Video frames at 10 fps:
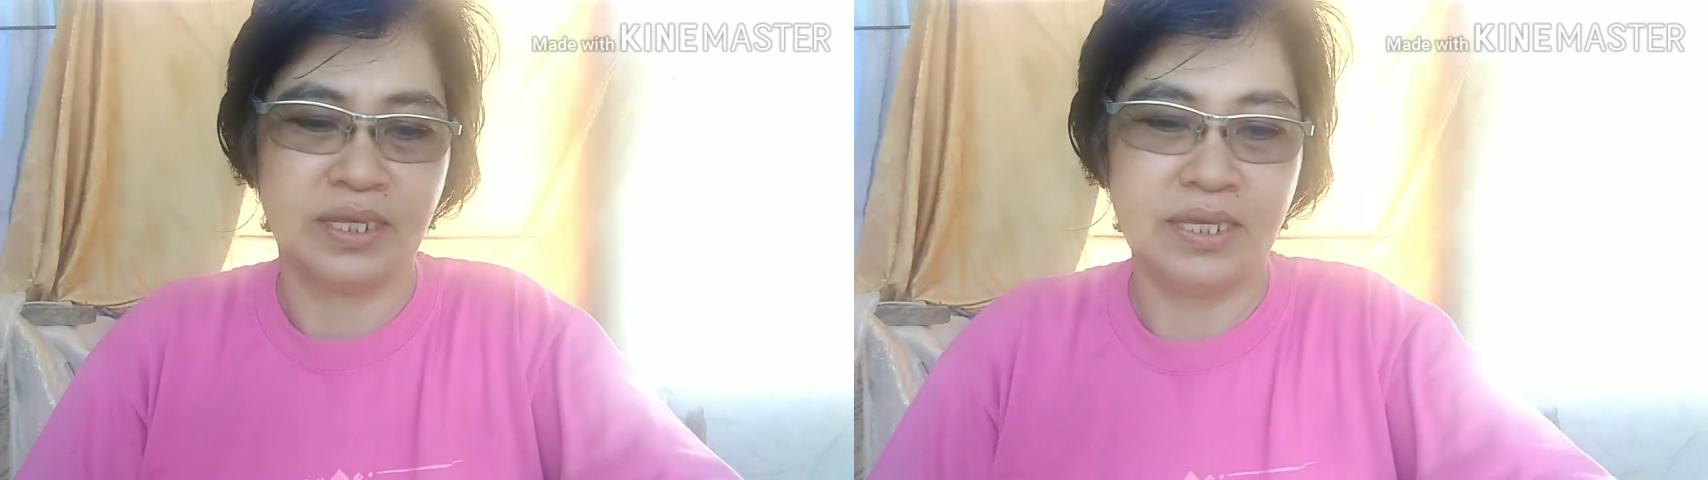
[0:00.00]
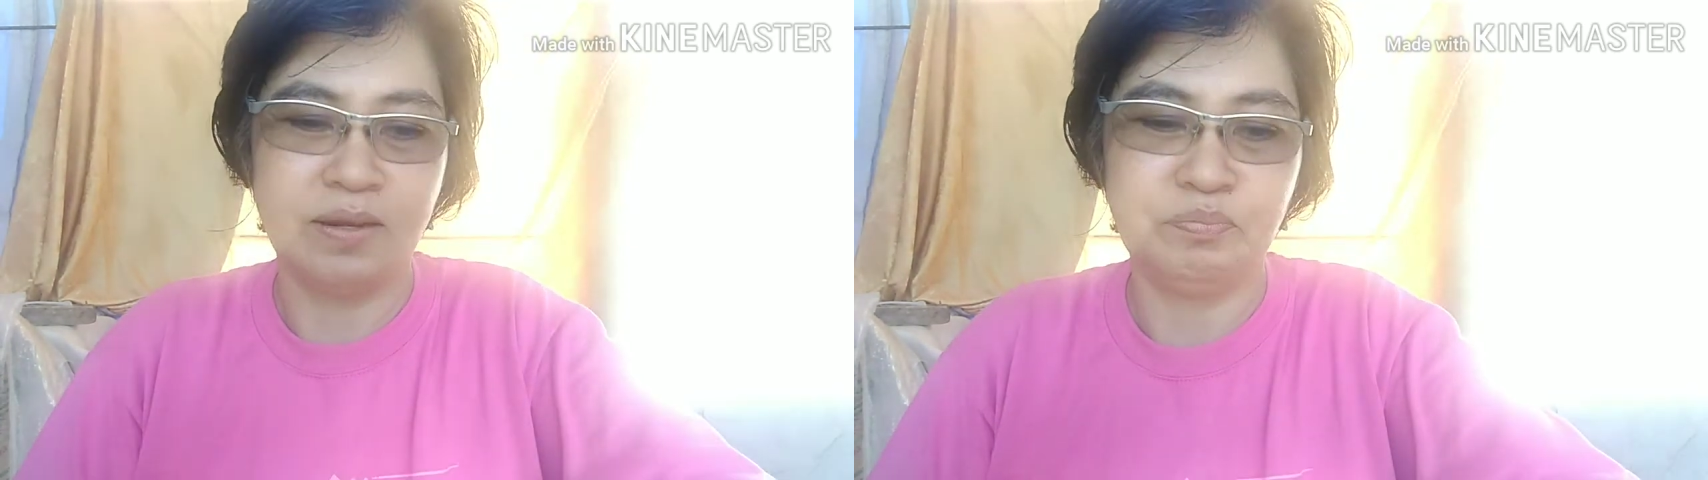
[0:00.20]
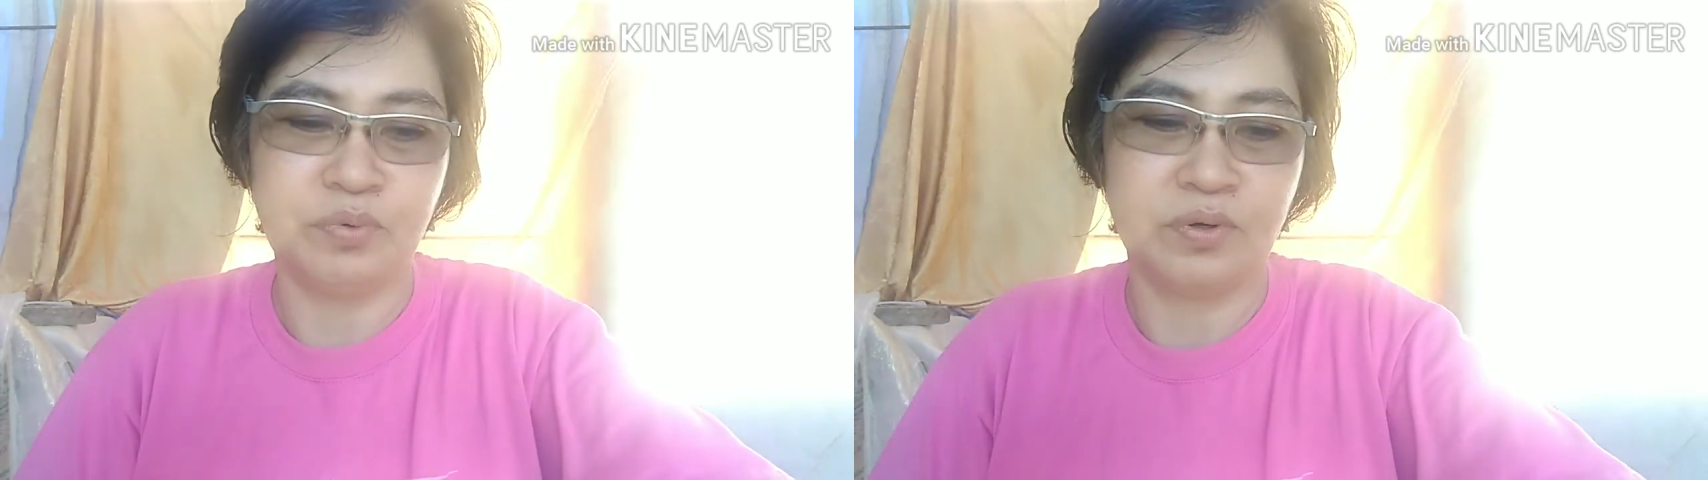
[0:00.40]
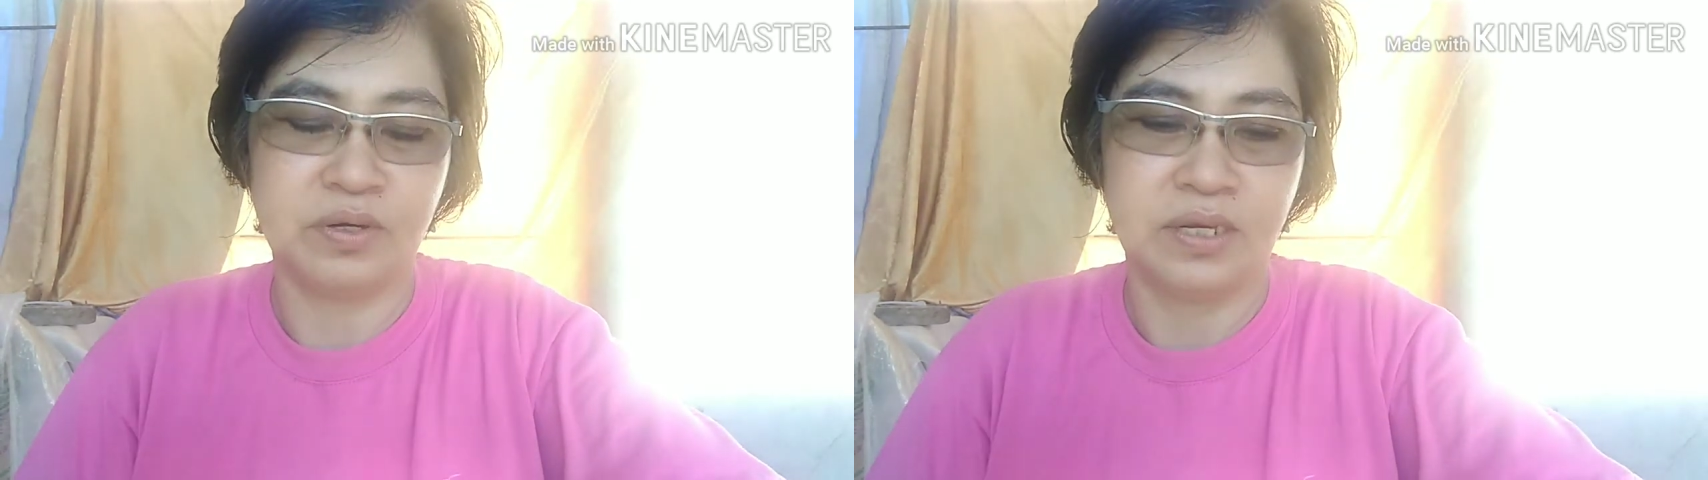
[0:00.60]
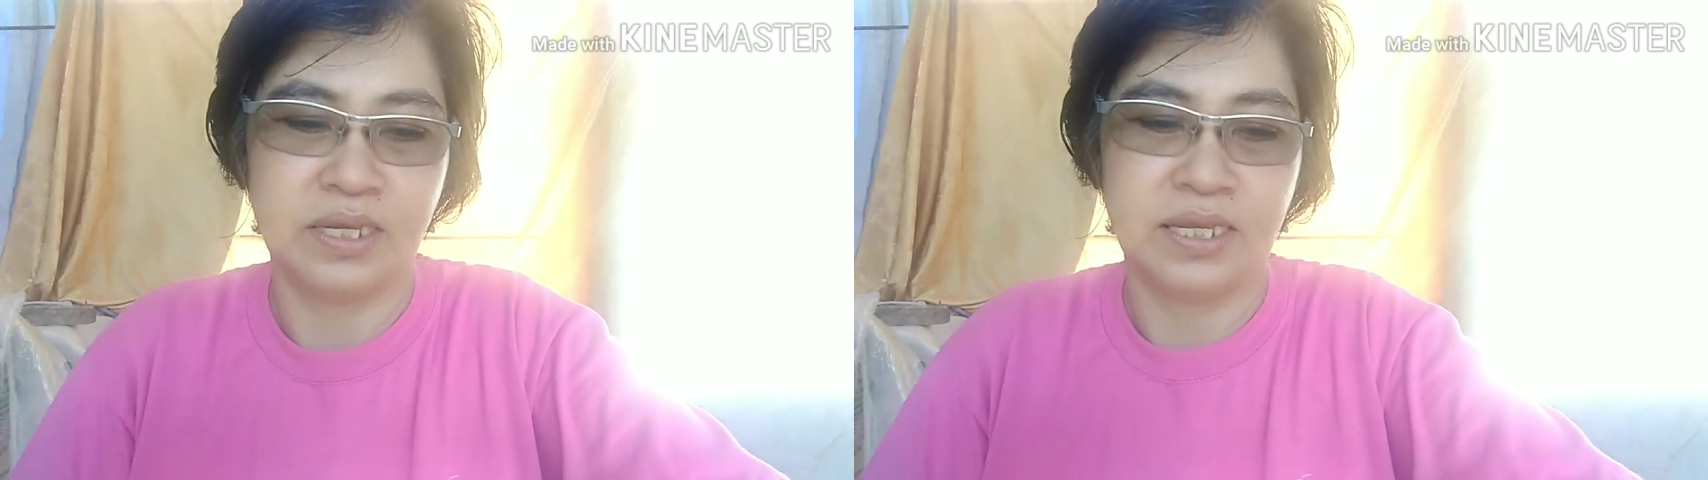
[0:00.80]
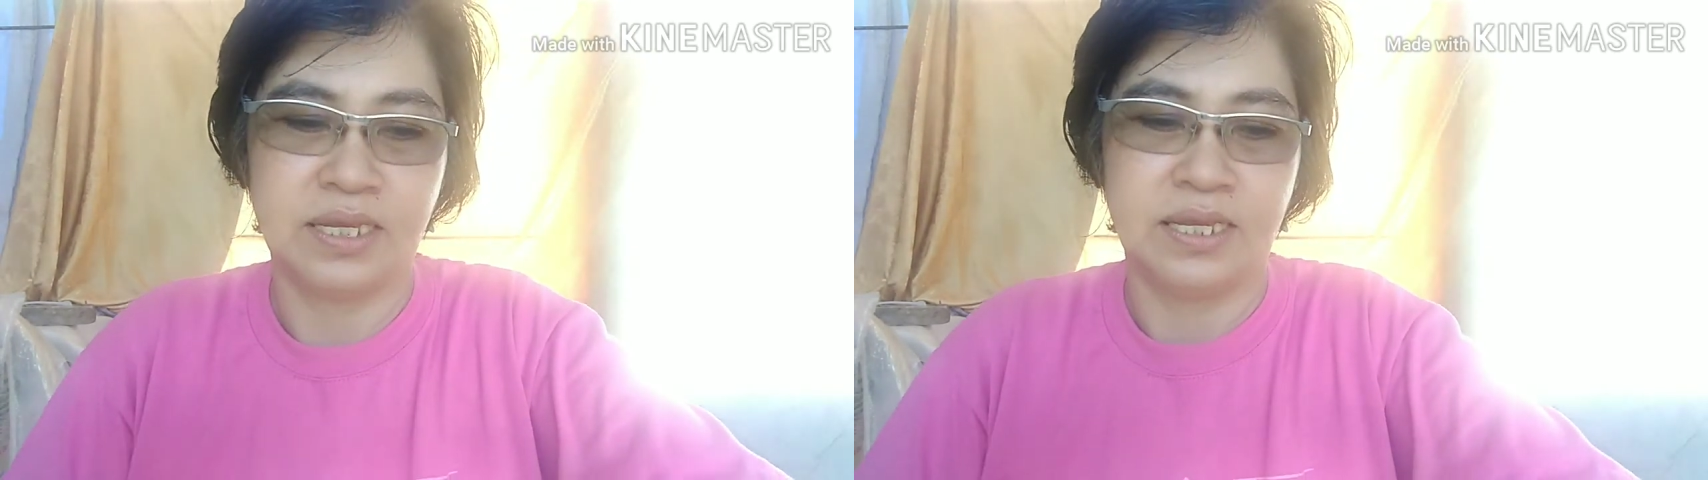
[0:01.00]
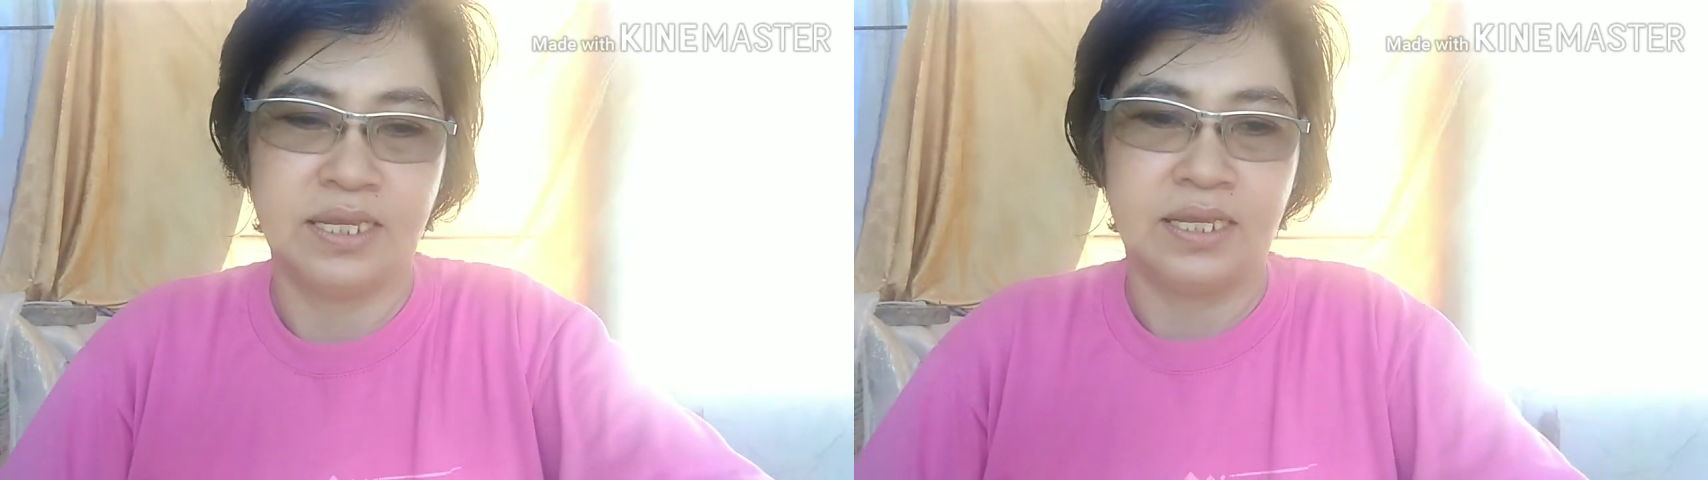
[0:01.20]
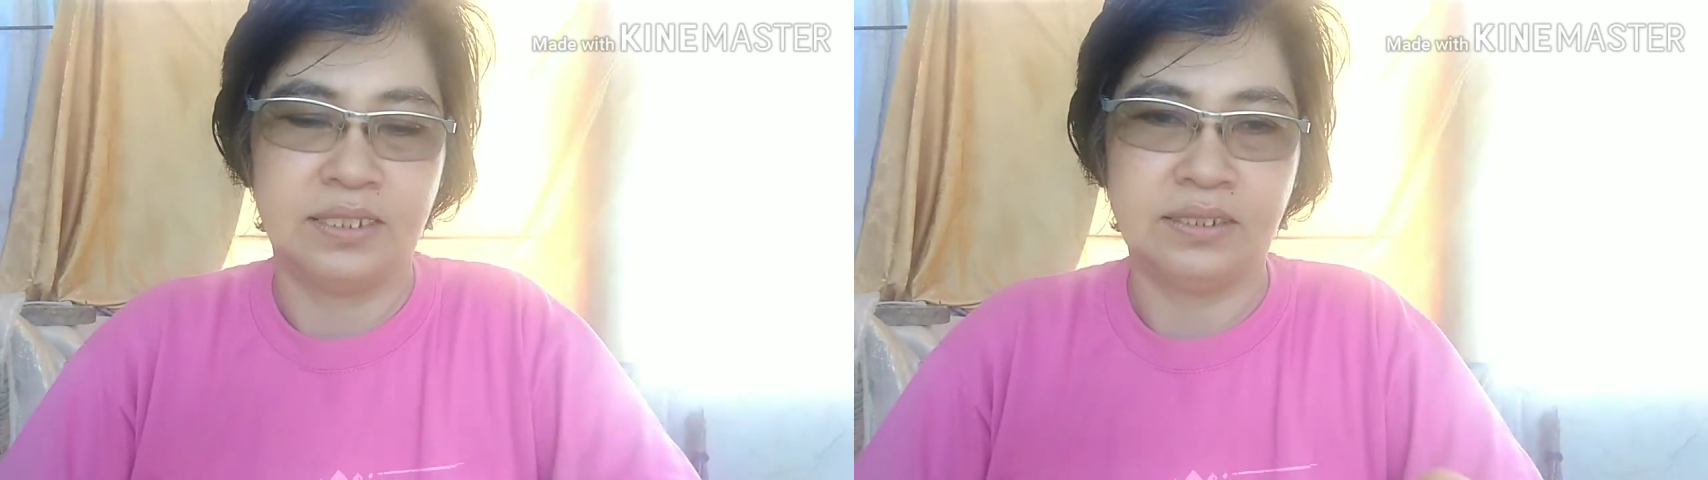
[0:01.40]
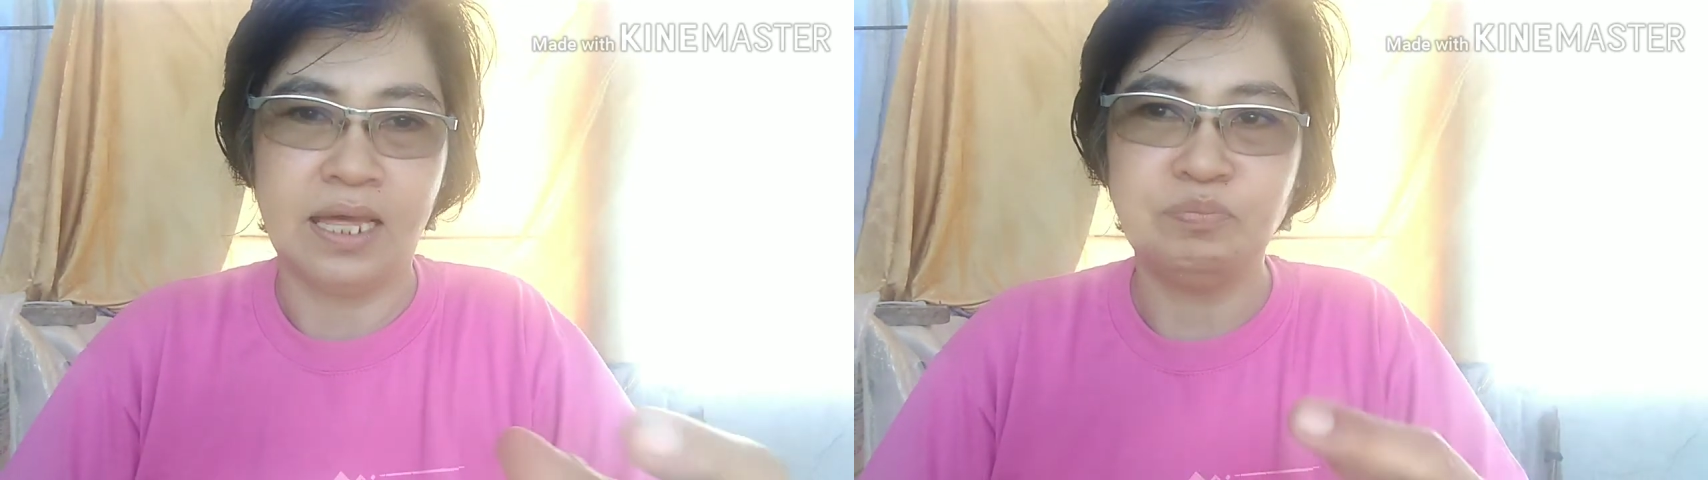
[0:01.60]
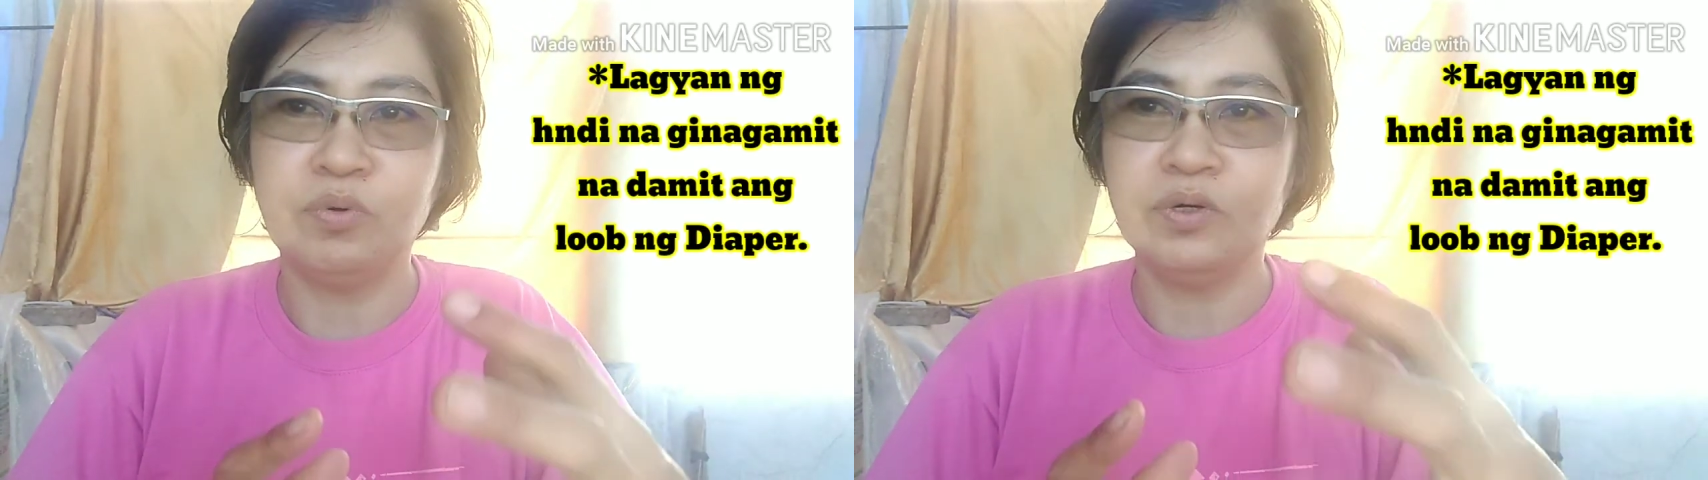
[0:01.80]
Yan po.
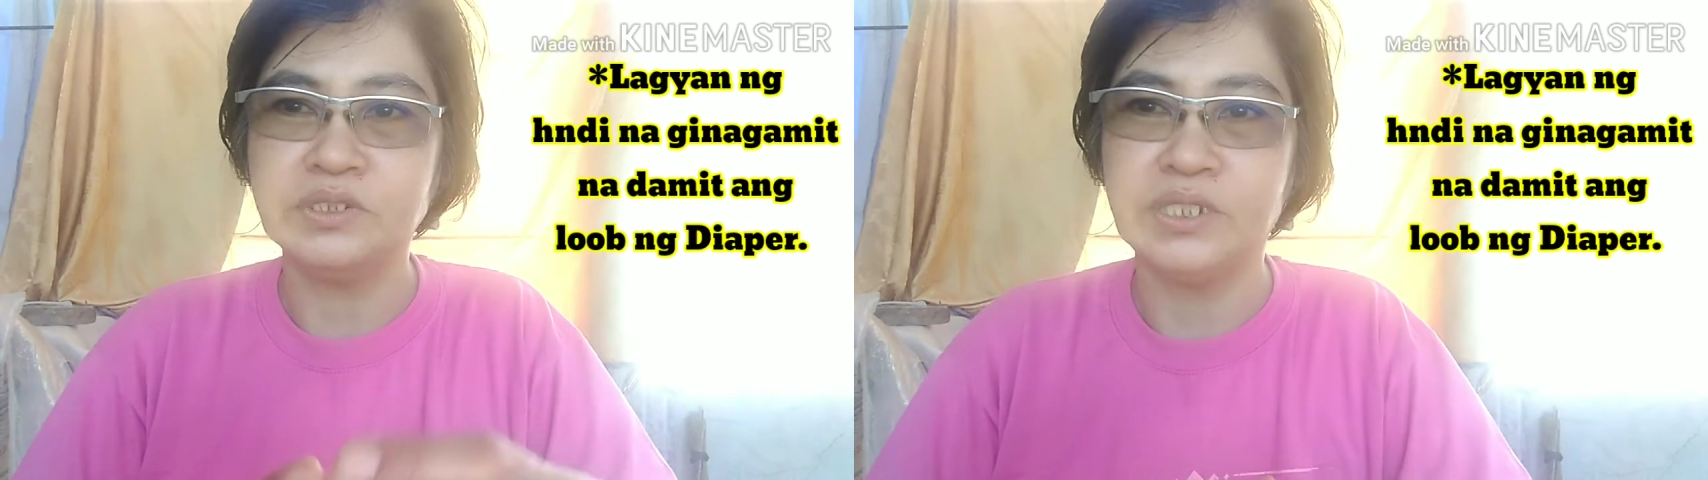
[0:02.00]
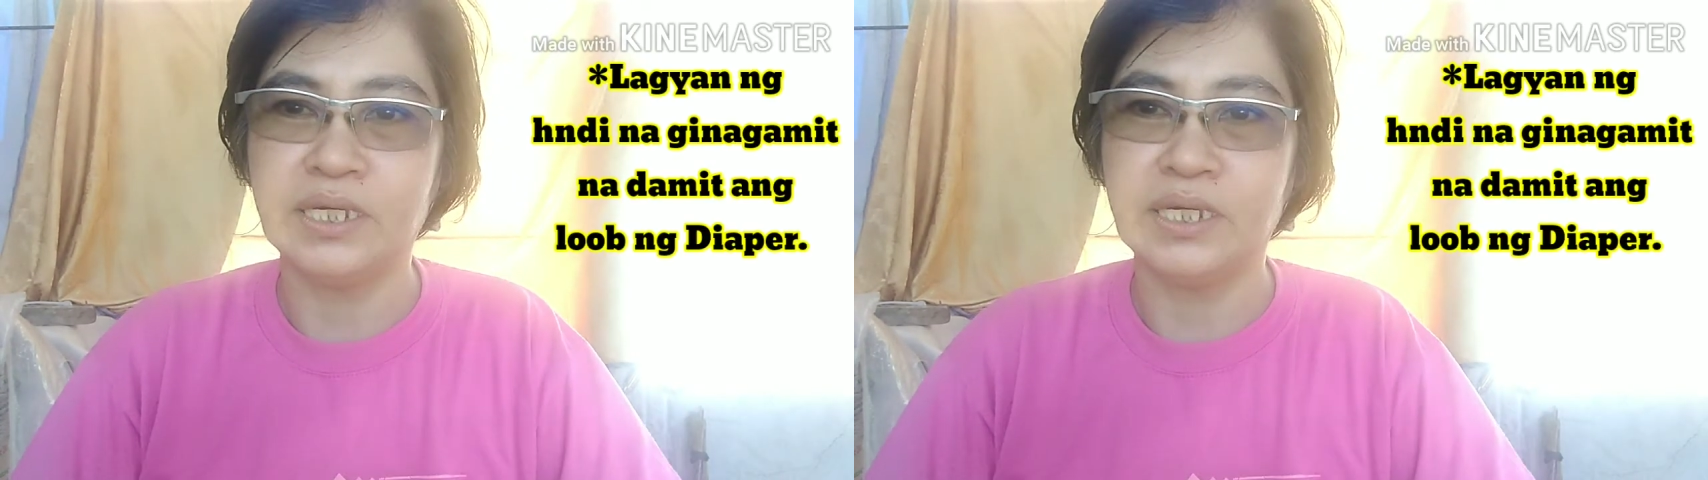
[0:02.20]
Tapos,